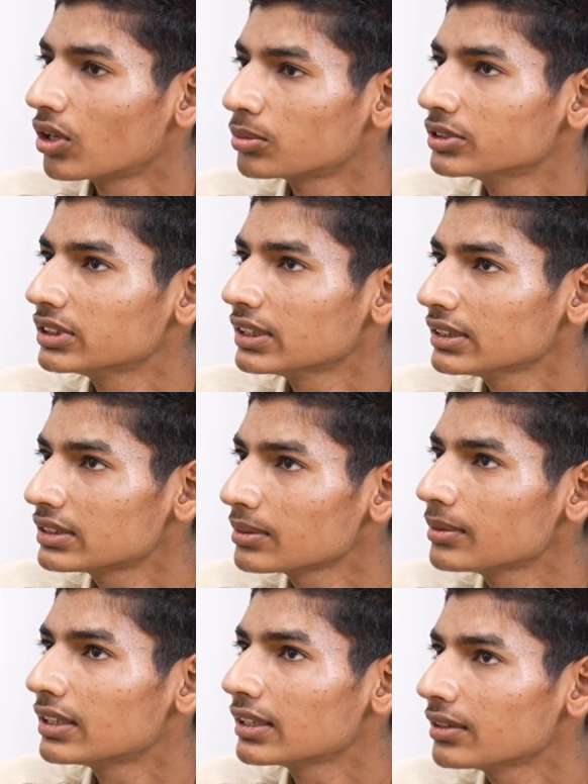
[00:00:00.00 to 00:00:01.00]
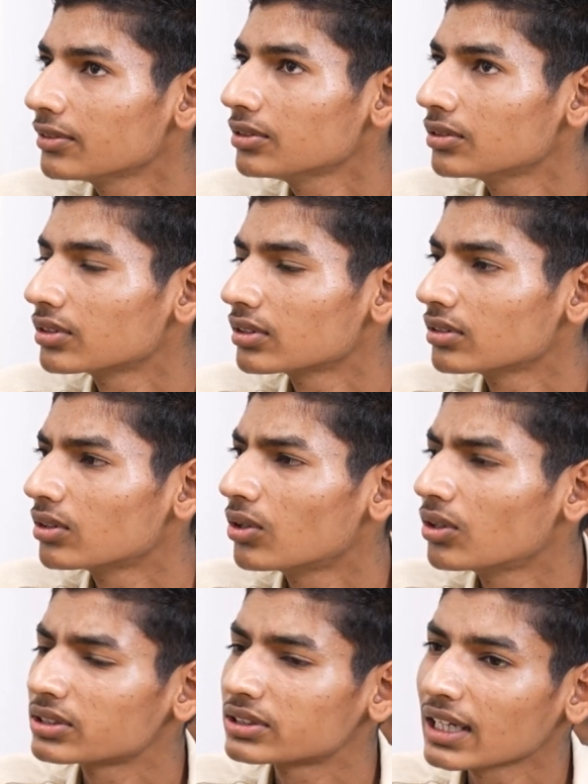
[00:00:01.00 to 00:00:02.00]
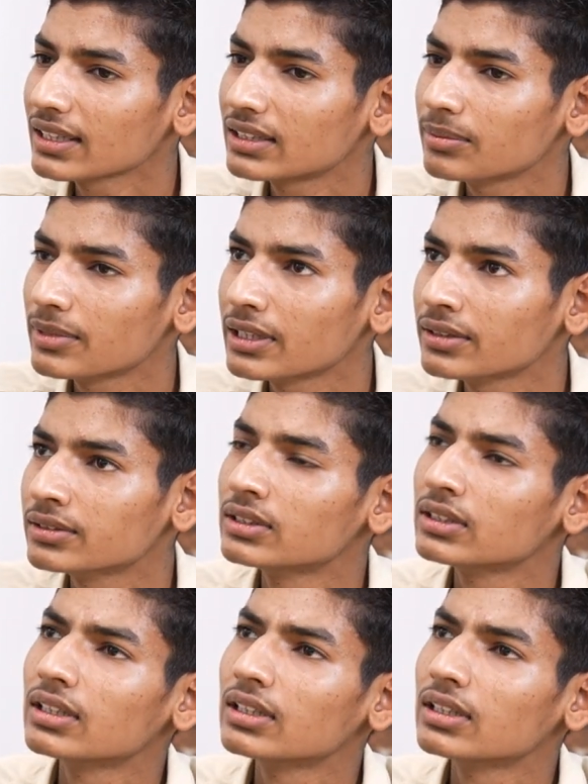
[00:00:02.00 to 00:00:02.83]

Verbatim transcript: और मुझे अच्छी भी लगी वो और साथ ही में